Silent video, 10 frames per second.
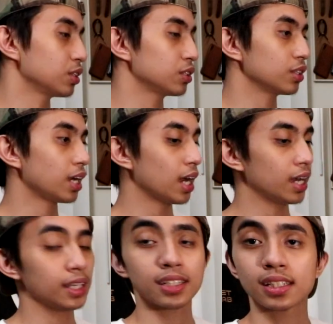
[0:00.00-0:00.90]
So ito
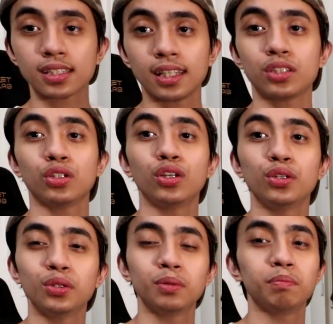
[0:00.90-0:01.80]
guys, ito
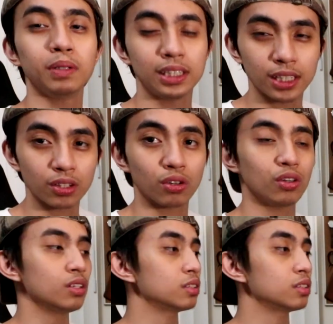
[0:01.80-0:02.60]
yung PC ko.